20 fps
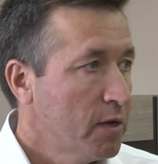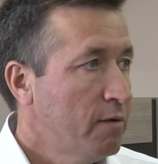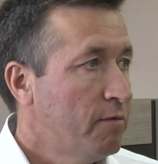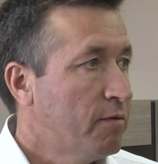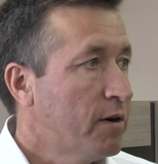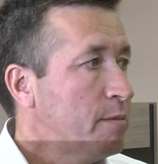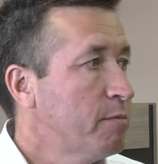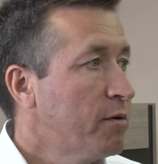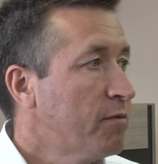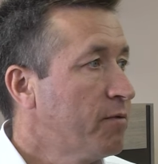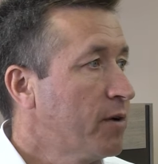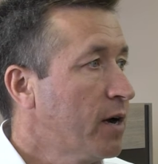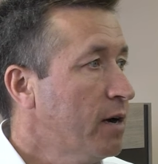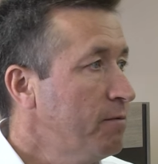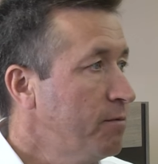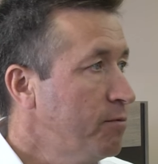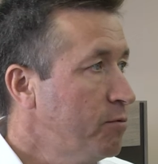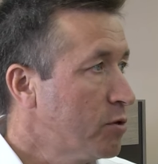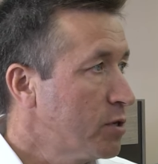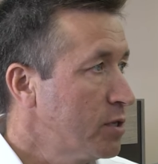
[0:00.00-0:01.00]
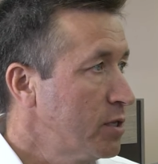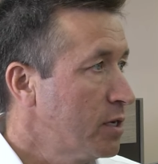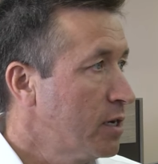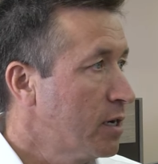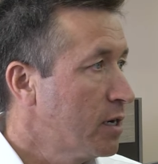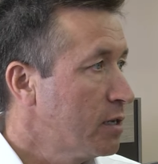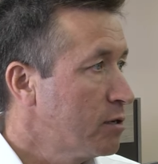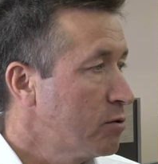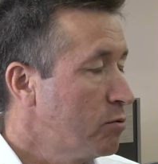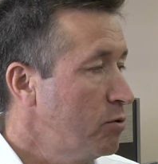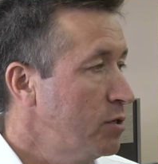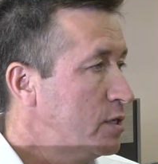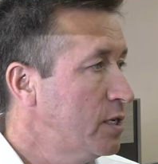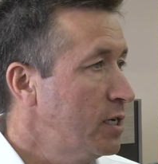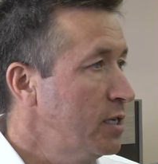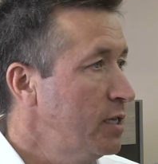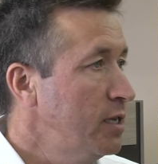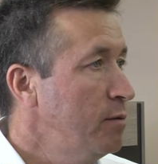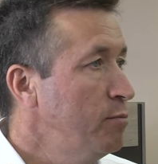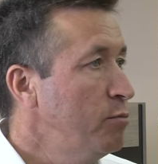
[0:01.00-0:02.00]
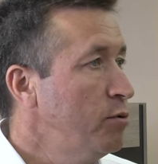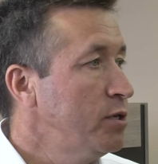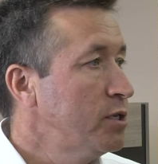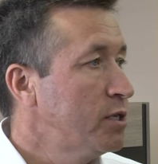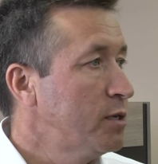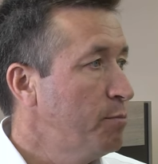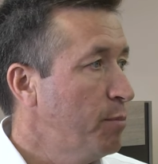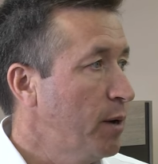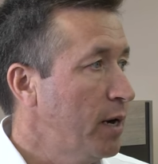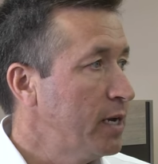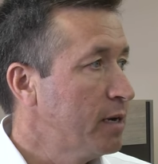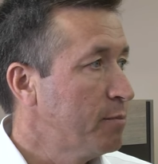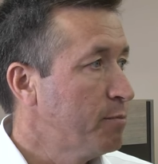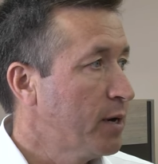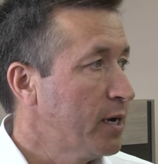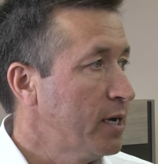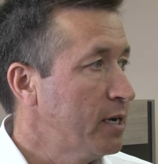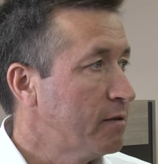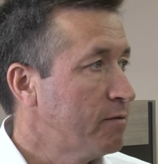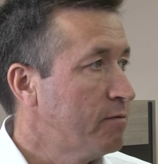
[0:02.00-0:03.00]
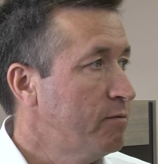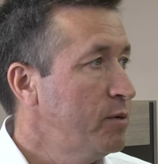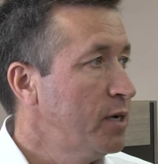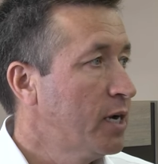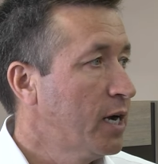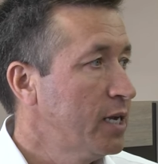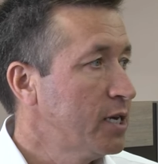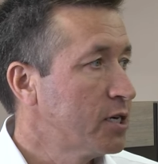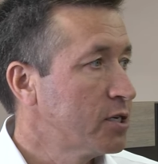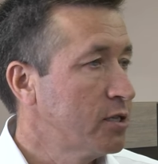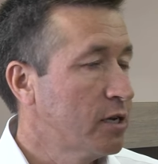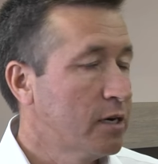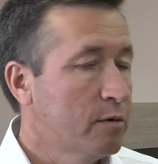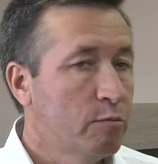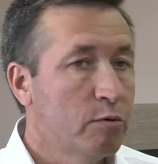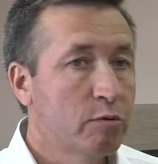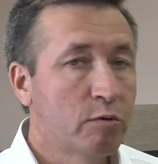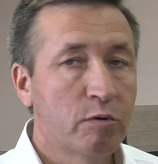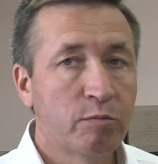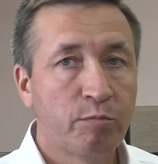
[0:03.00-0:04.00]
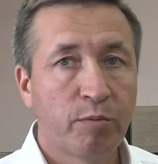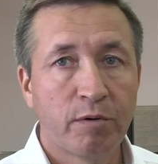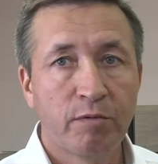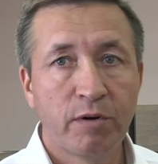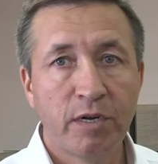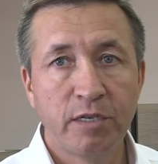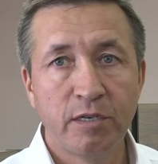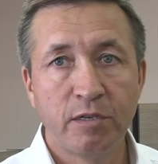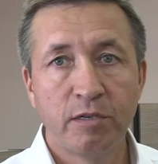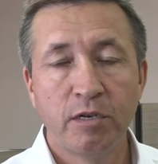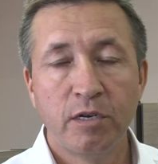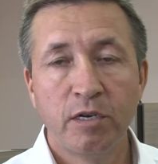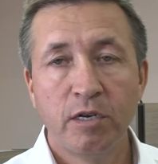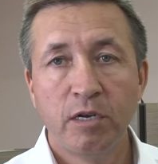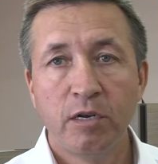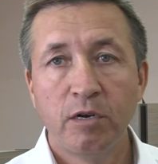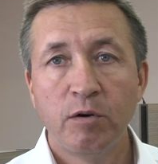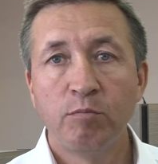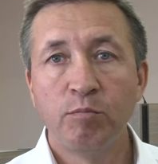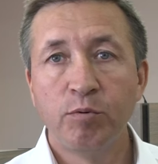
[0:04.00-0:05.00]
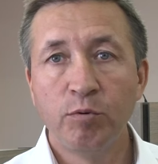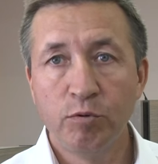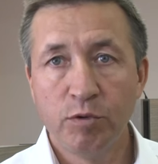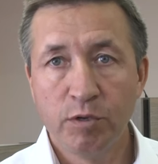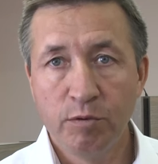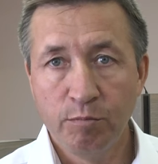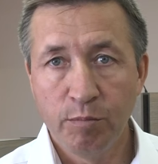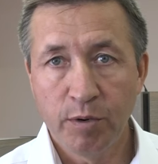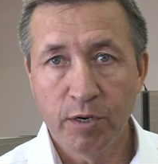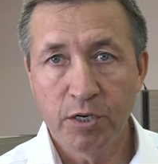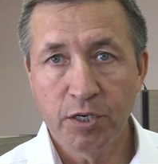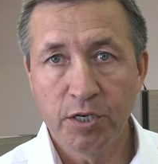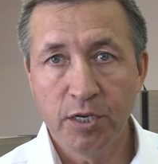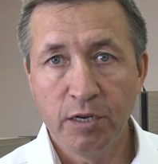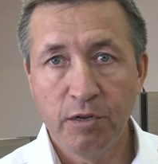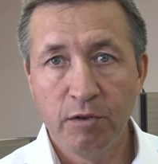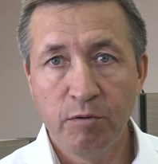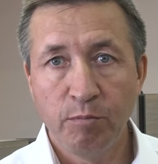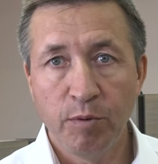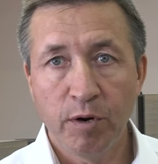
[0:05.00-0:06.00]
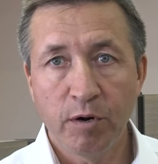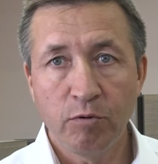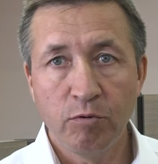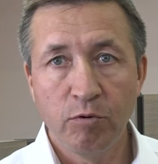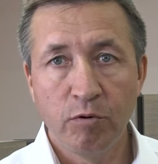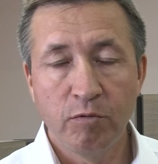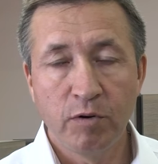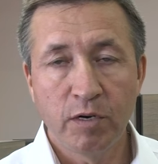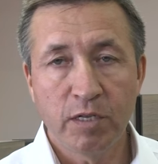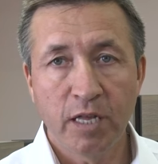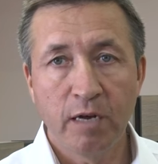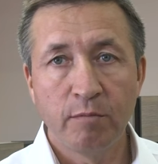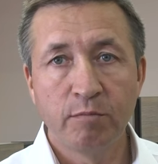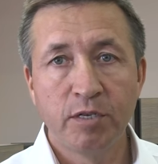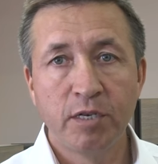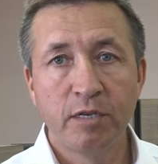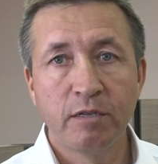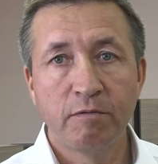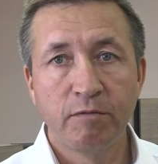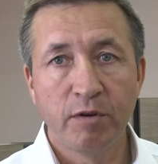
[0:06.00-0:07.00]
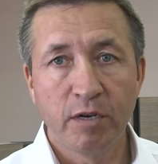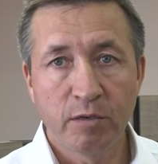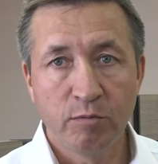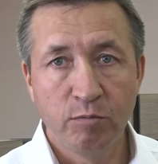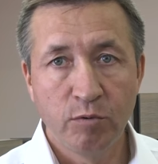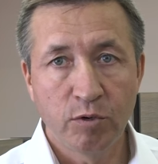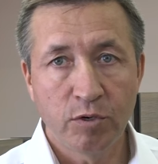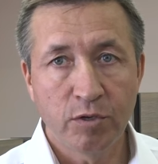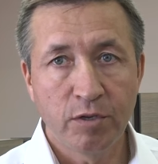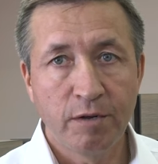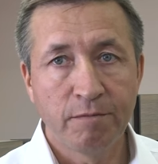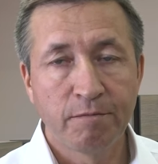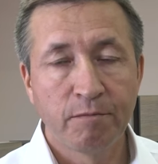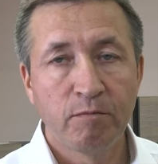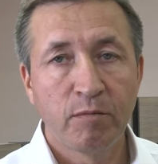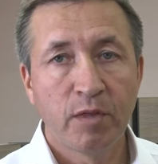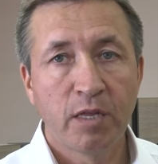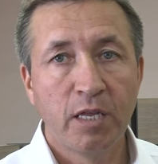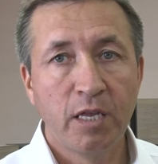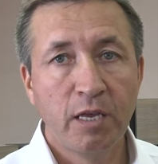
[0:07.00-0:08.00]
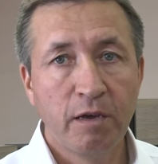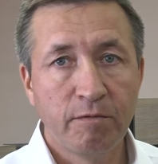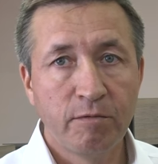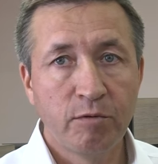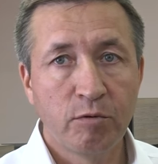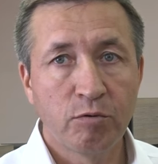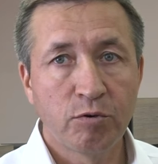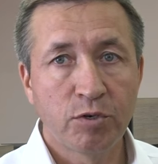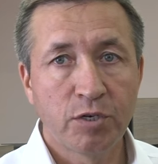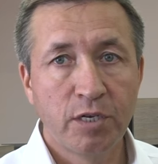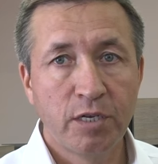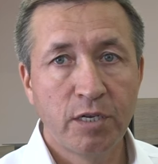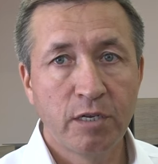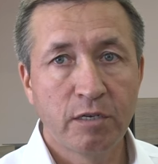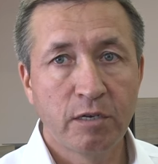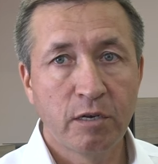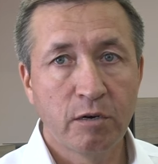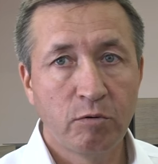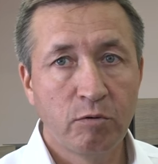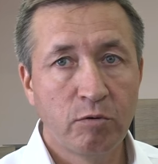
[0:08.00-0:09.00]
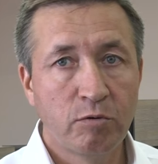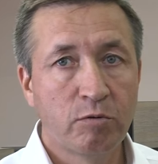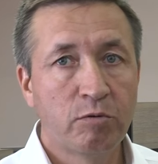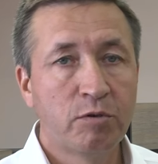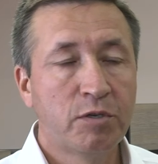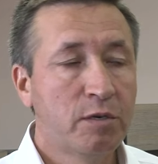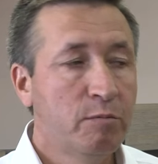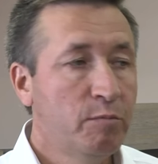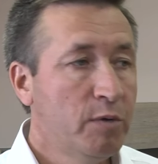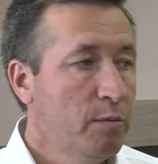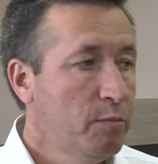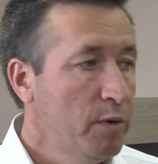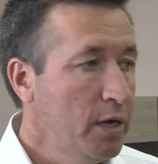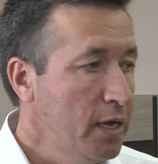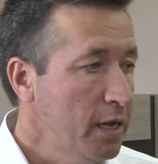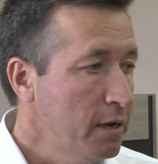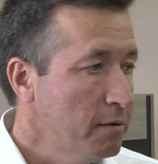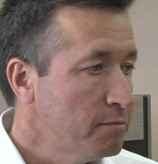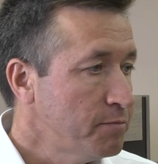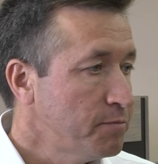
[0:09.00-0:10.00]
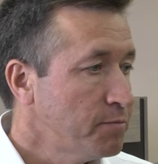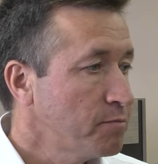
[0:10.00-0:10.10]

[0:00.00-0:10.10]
В рамках комфортной городской среды и муниципальных проектов мы, конечно, работают проводить будем по расширению парковок там, где это возможно, не в нарушение закона. Но, тем не менее,